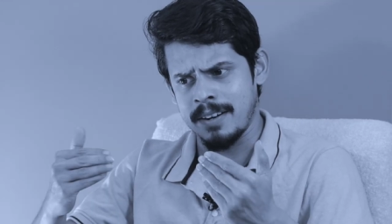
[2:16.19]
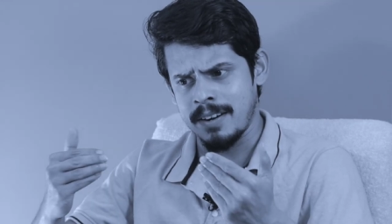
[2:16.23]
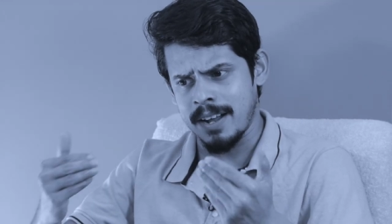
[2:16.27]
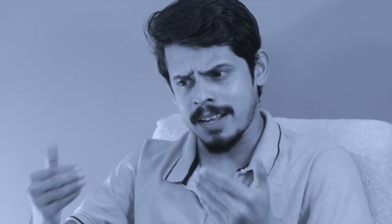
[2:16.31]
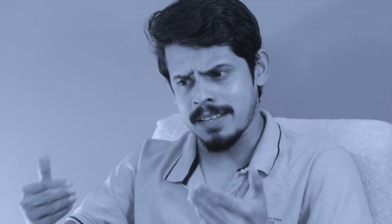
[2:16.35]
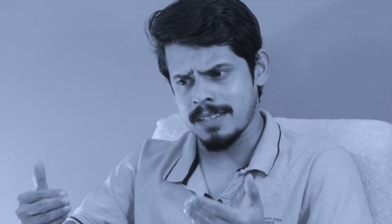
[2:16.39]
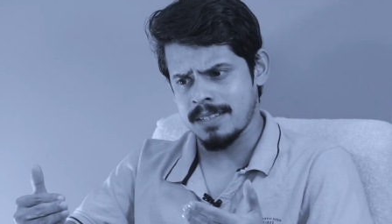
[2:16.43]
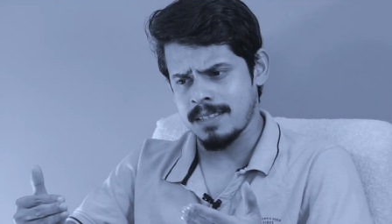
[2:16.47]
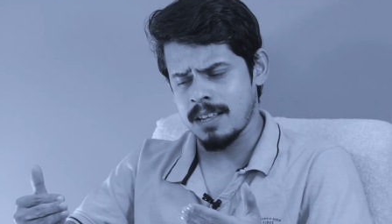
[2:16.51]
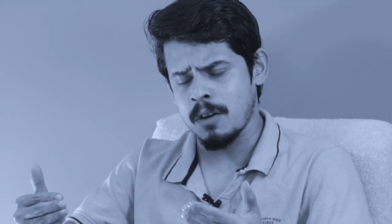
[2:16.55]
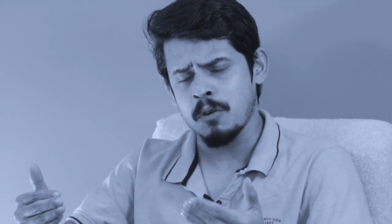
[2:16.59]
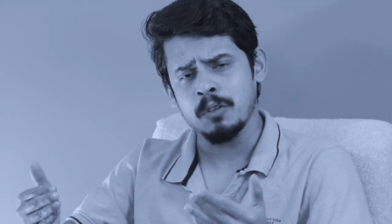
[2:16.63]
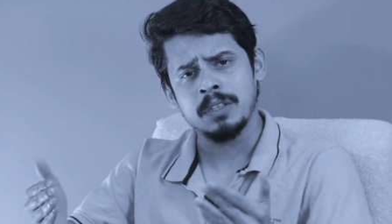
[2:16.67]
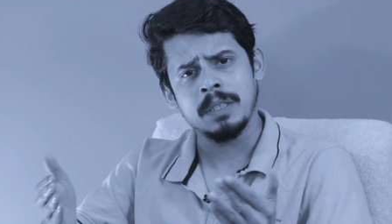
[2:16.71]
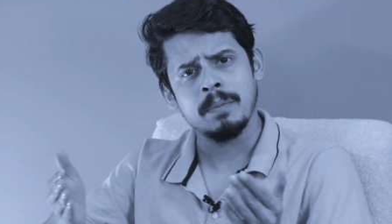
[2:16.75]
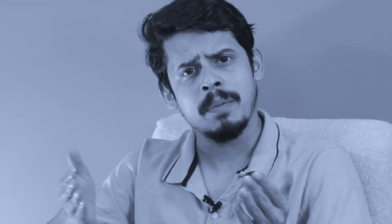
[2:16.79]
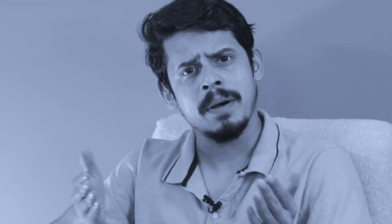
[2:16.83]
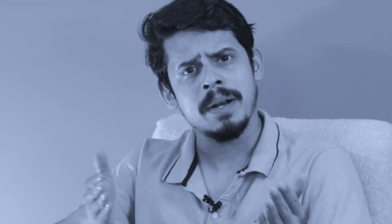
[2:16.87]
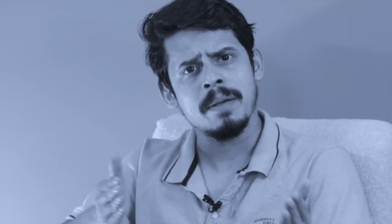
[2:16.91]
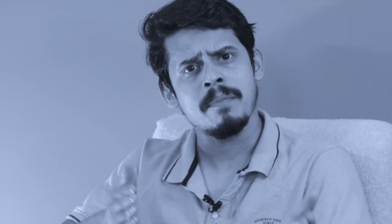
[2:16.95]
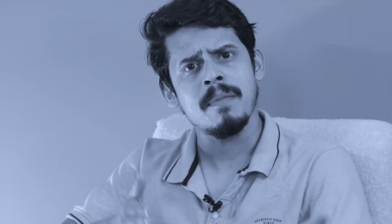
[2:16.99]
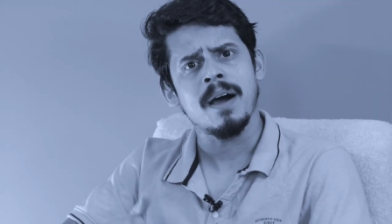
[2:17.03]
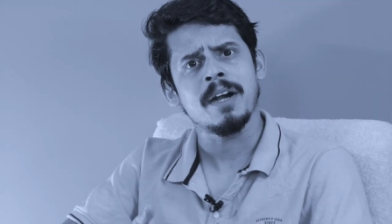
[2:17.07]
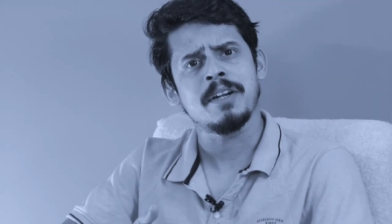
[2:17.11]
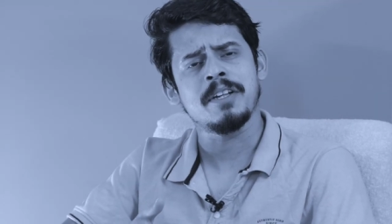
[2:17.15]
রাস্তা হতে
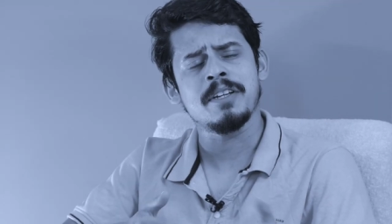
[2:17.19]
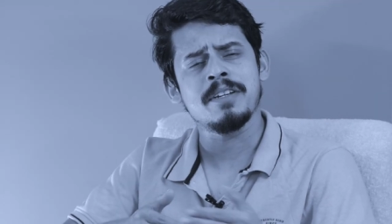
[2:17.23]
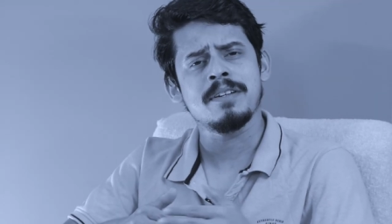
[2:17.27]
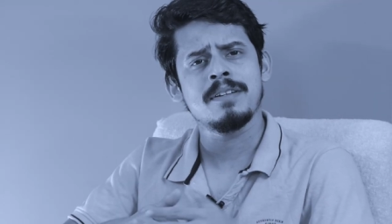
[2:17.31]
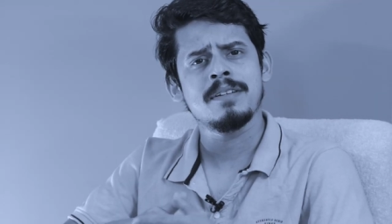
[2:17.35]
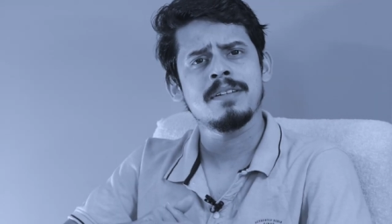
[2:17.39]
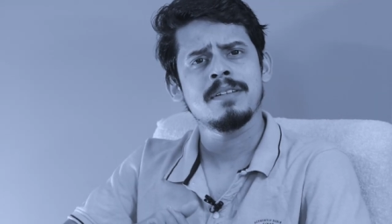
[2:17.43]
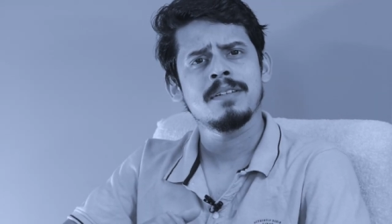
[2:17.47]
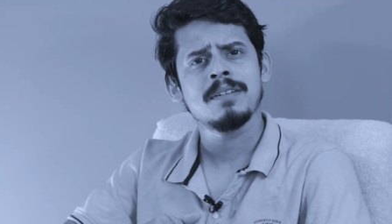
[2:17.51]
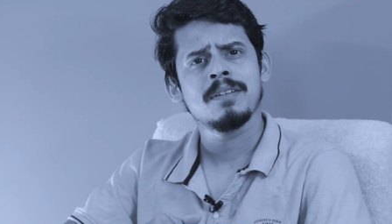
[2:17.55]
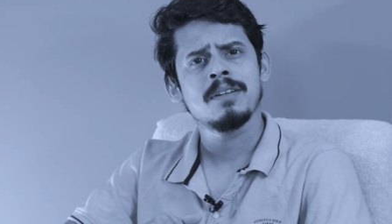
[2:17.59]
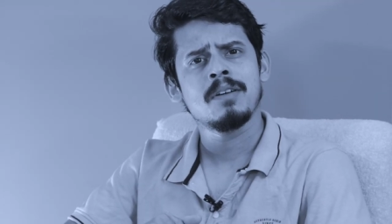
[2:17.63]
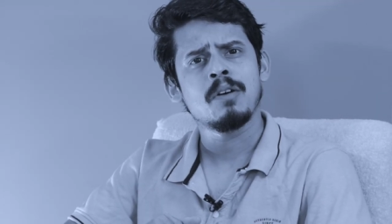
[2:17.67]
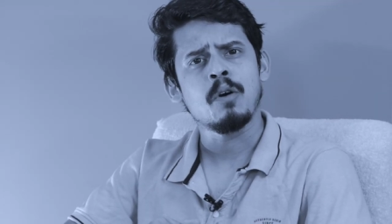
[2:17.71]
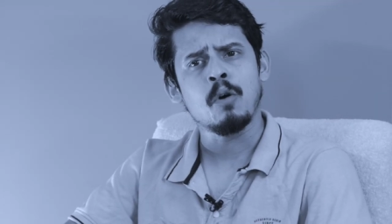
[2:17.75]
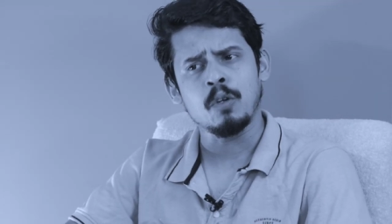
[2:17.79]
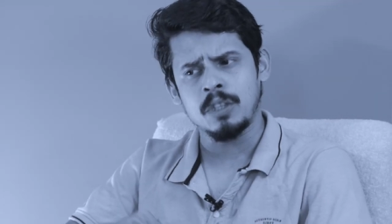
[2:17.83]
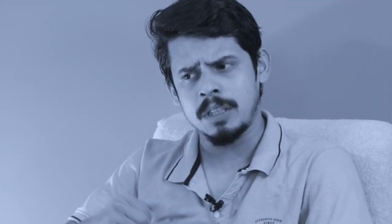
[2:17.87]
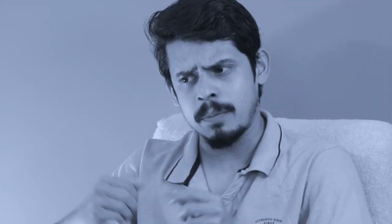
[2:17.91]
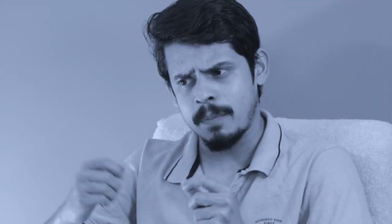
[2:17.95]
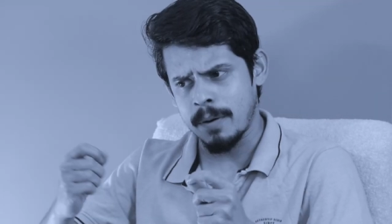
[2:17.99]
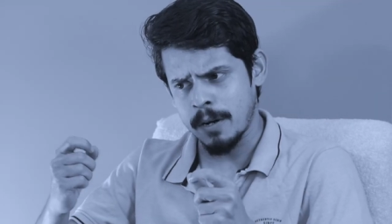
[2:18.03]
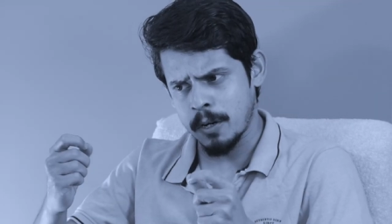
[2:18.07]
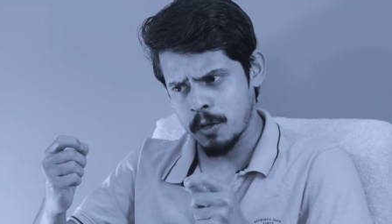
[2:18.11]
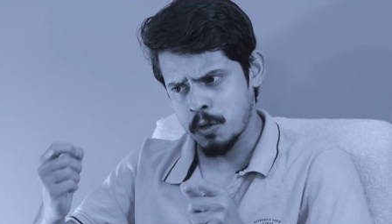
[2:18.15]
পারে মাটির
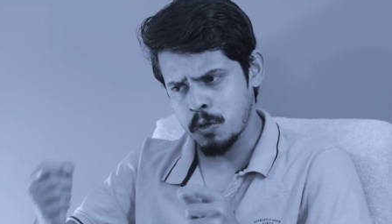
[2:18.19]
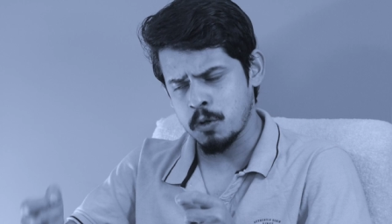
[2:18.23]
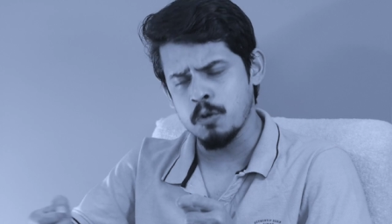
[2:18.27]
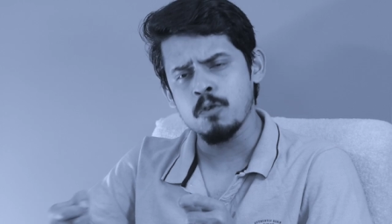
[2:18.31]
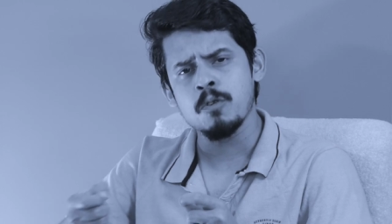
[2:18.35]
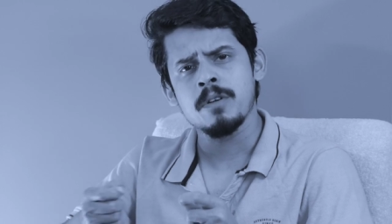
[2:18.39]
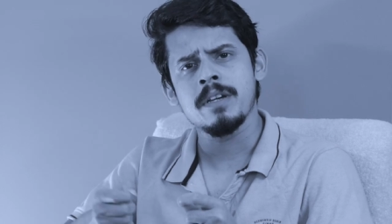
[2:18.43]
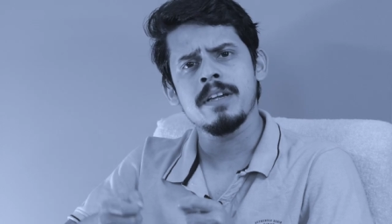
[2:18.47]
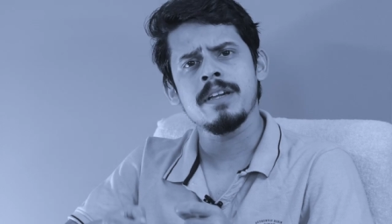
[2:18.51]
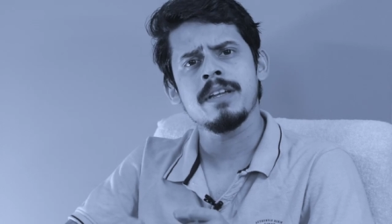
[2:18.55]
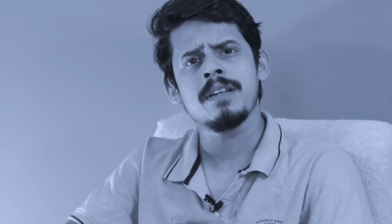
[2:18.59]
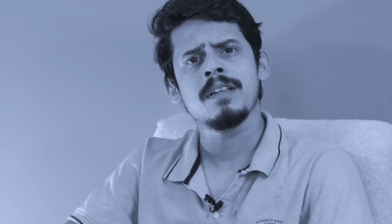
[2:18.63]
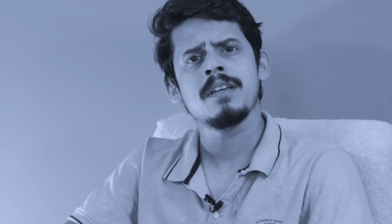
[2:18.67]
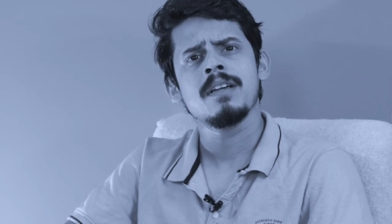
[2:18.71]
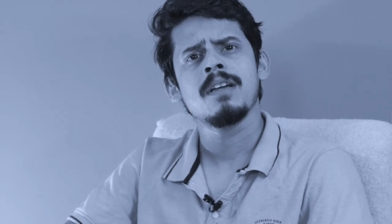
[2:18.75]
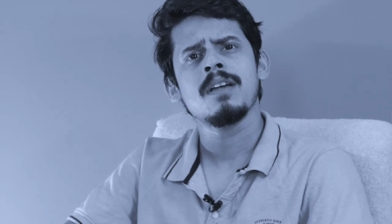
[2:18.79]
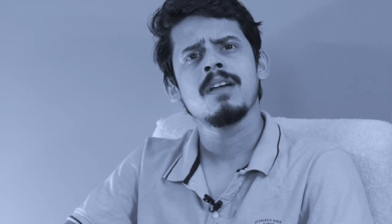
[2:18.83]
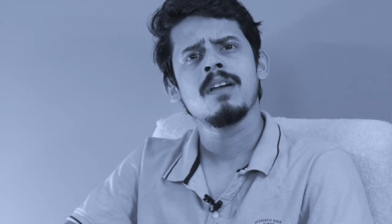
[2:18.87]
হতে পারে সুরকির